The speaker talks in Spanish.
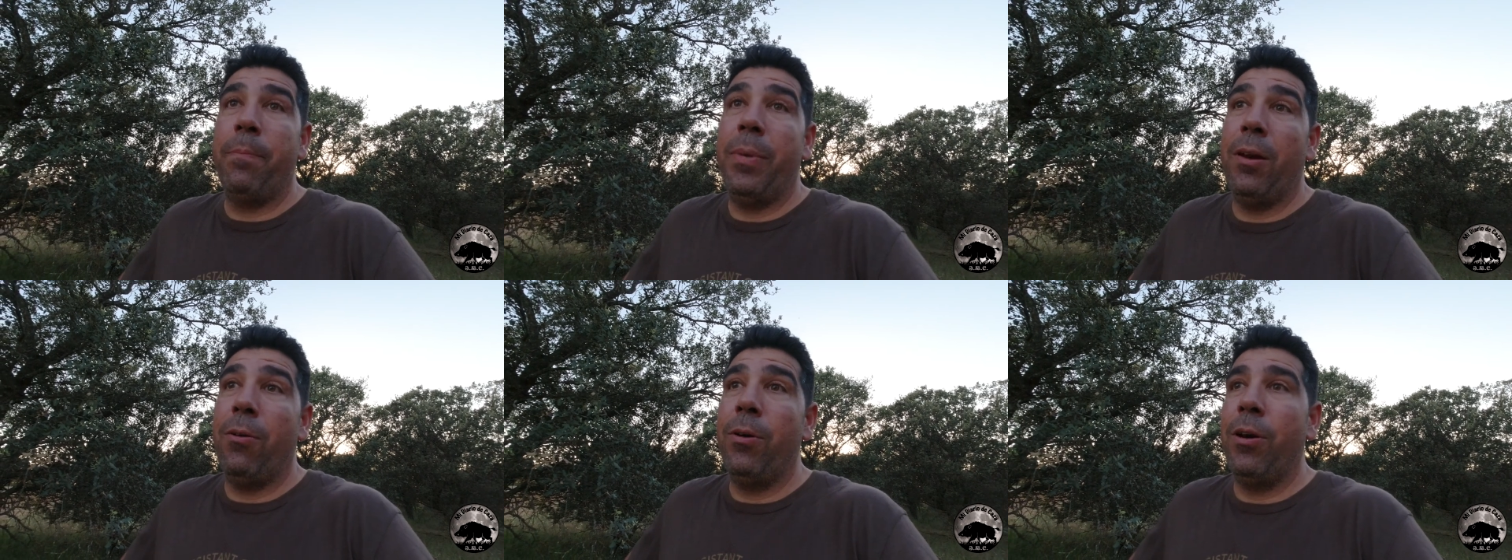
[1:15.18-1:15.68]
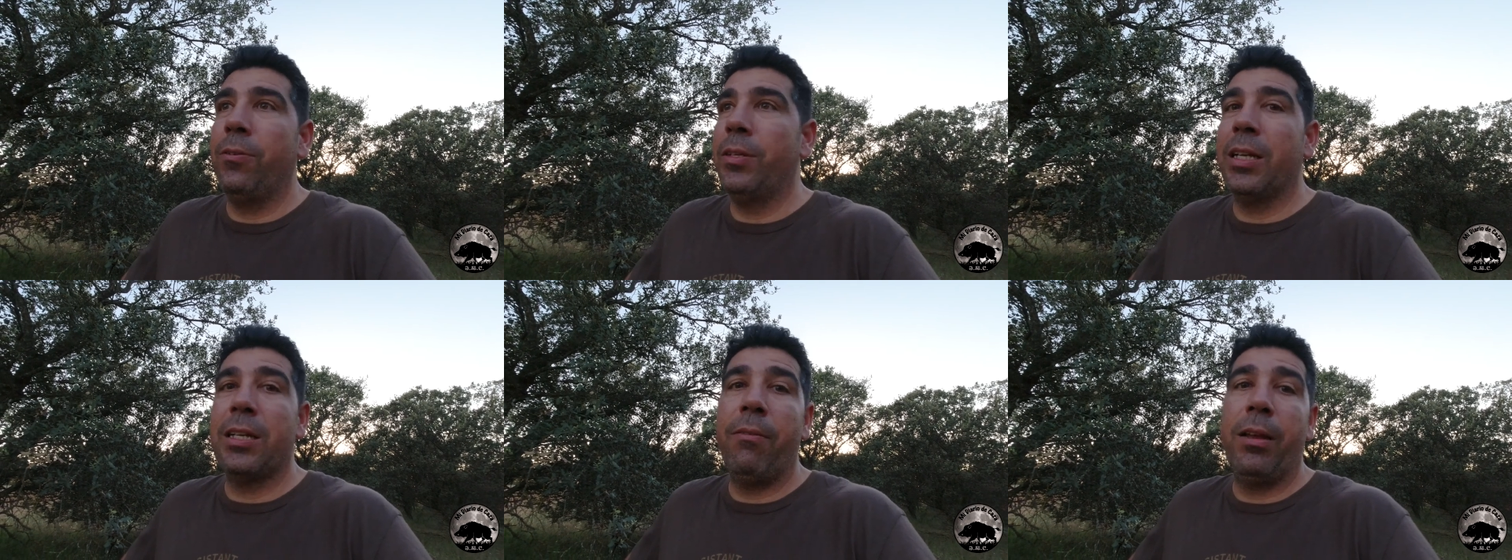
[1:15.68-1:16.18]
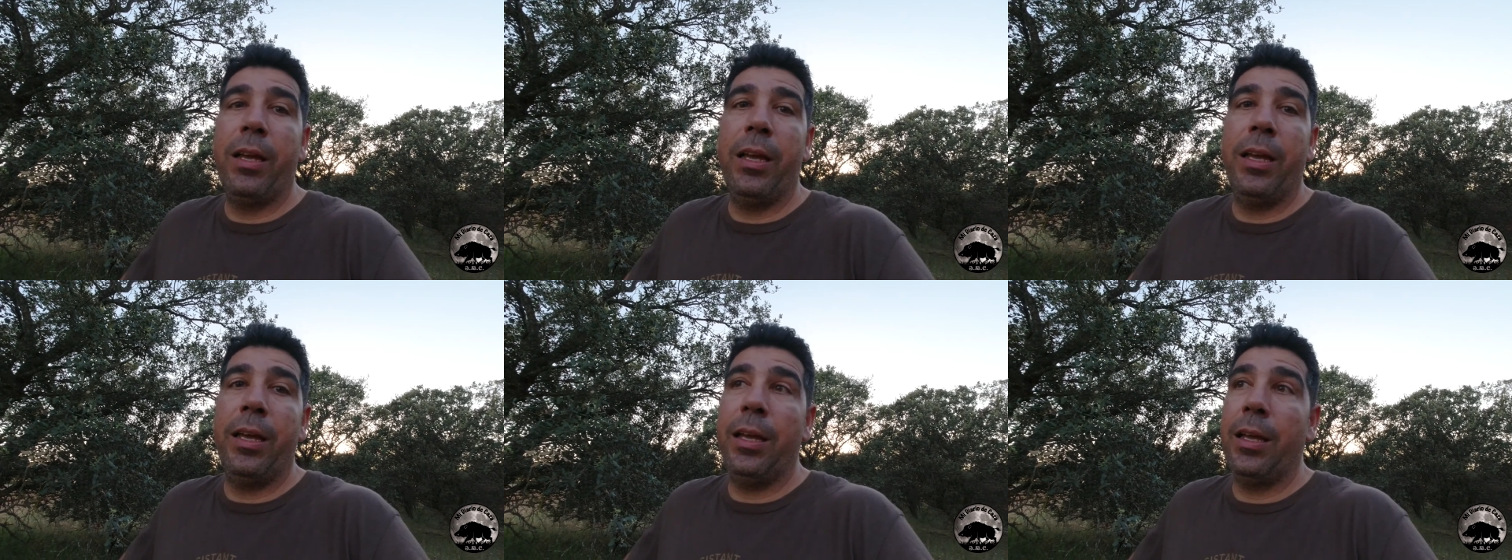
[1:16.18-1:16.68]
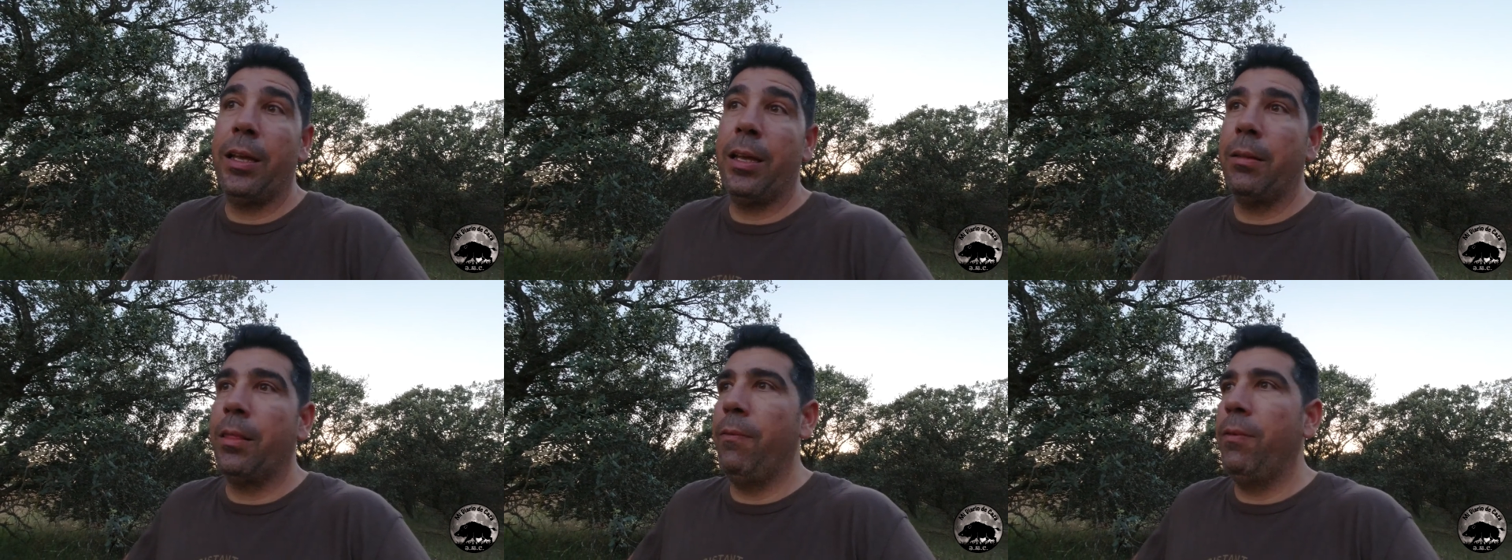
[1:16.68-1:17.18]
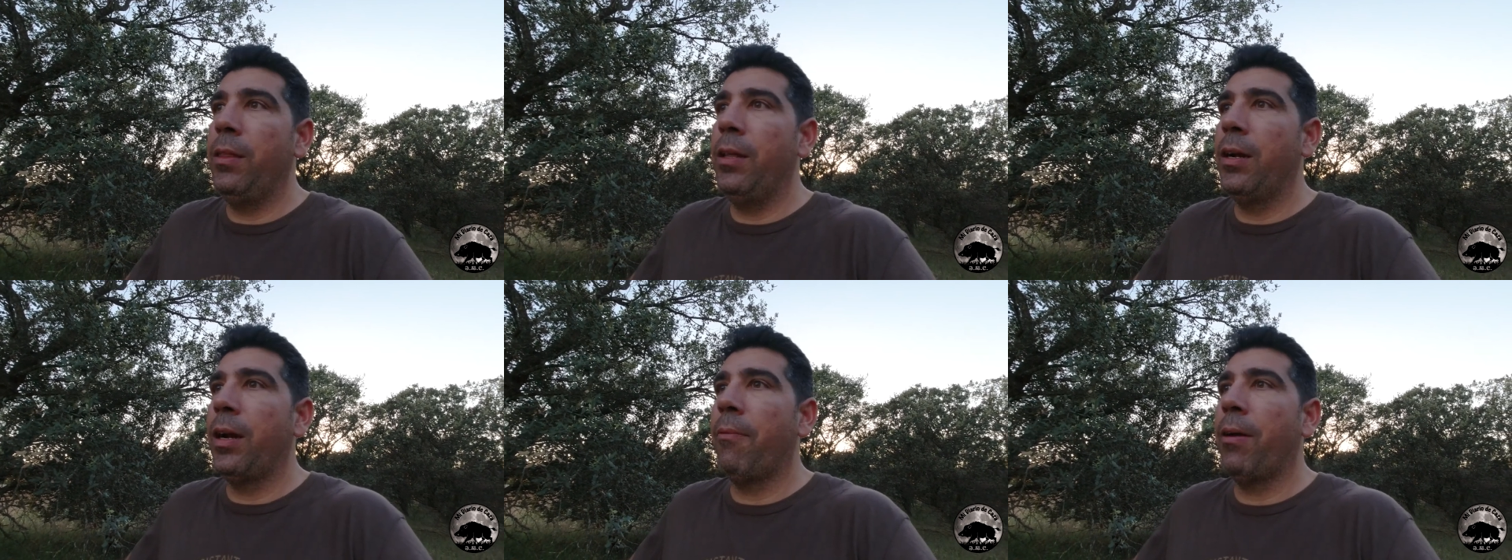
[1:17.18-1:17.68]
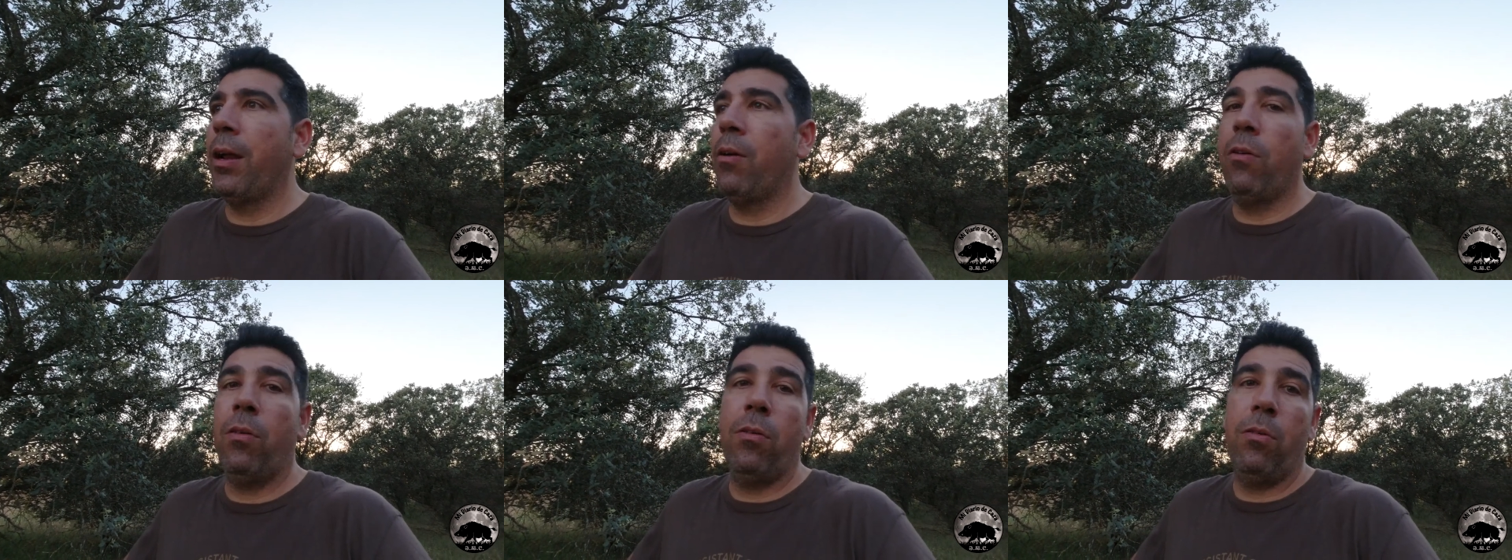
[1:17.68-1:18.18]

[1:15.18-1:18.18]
Pero bueno, ya sabéis que es difícil grabar,